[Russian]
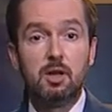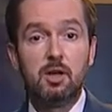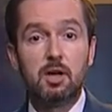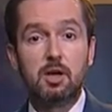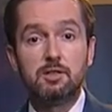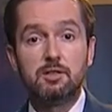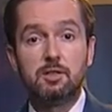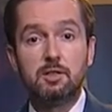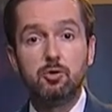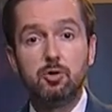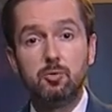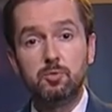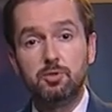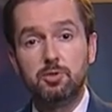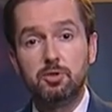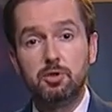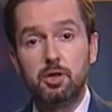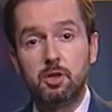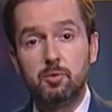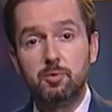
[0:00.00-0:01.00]
а
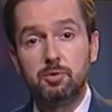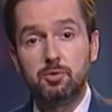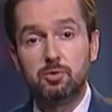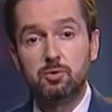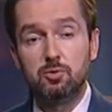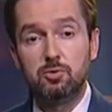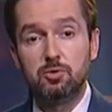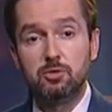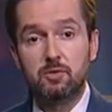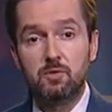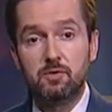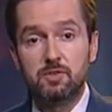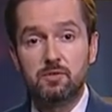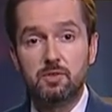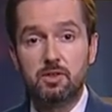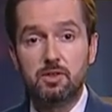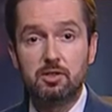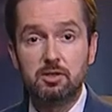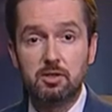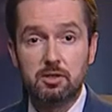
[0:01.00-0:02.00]
заемщик обязуется
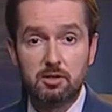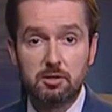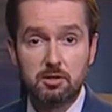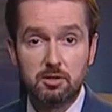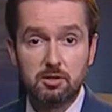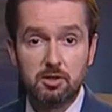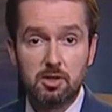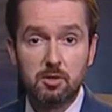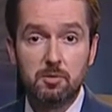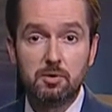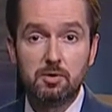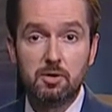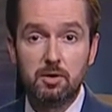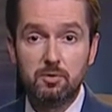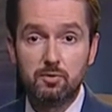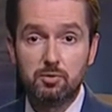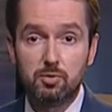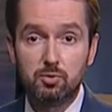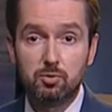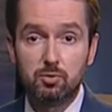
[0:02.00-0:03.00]
возвратить
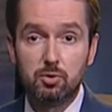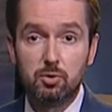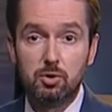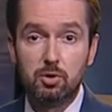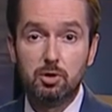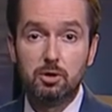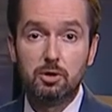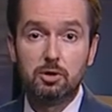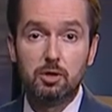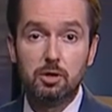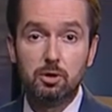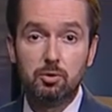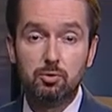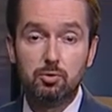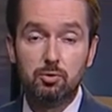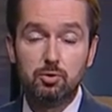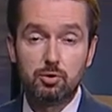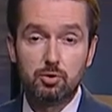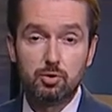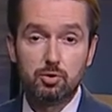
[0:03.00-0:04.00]
заимодавцу
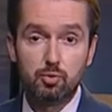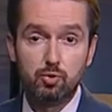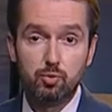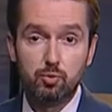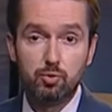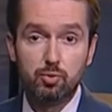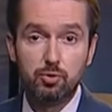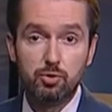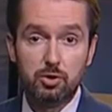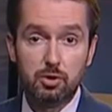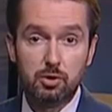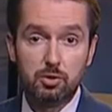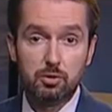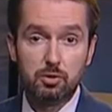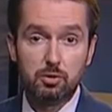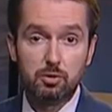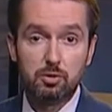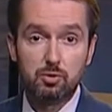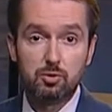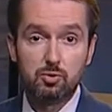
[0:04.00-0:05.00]
такую же сумму денег,
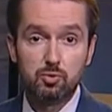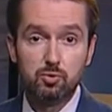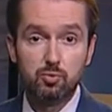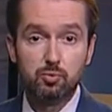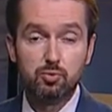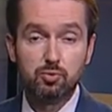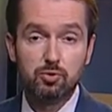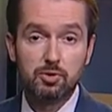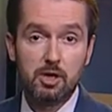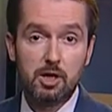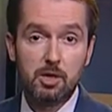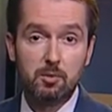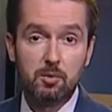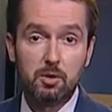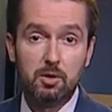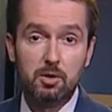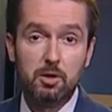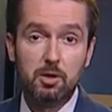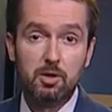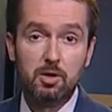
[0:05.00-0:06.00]
сумму
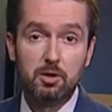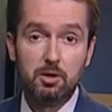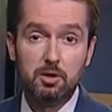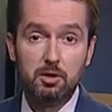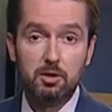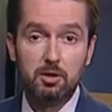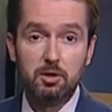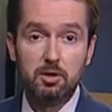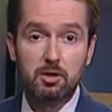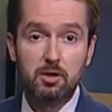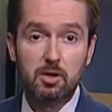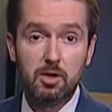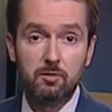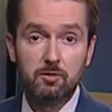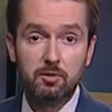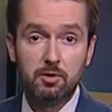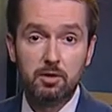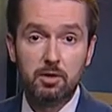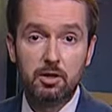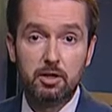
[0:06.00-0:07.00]
займа – или
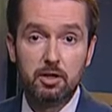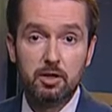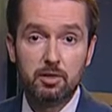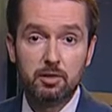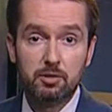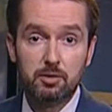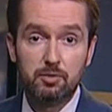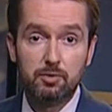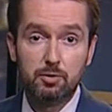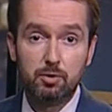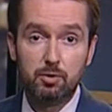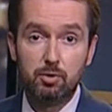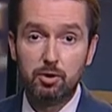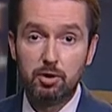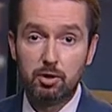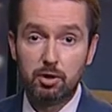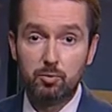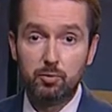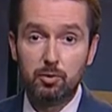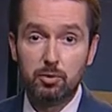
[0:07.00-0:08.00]
равное количество
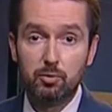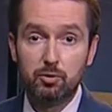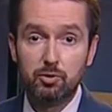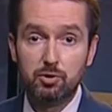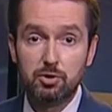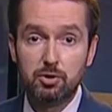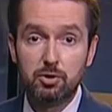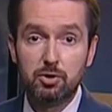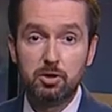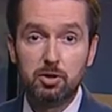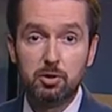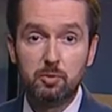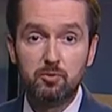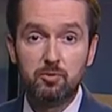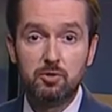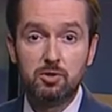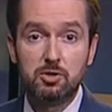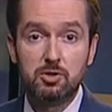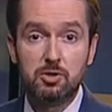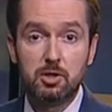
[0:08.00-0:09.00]
других полученных им
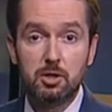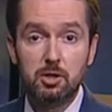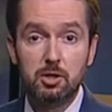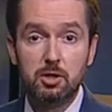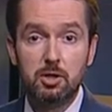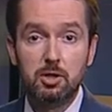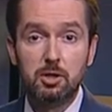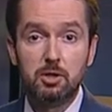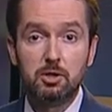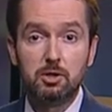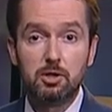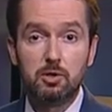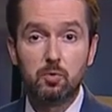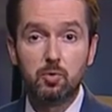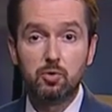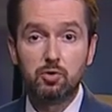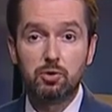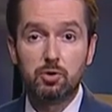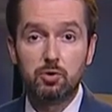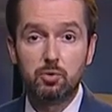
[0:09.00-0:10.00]
вещей
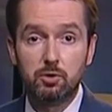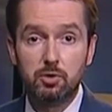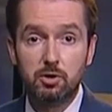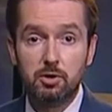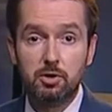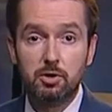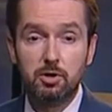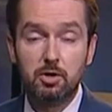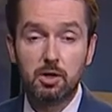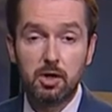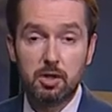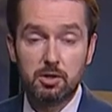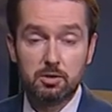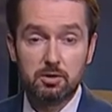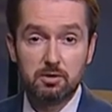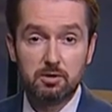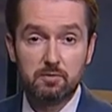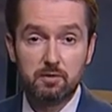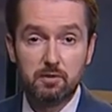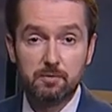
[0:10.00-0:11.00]
того же рода и
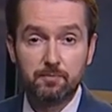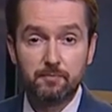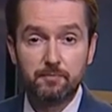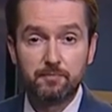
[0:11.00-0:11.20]
качества.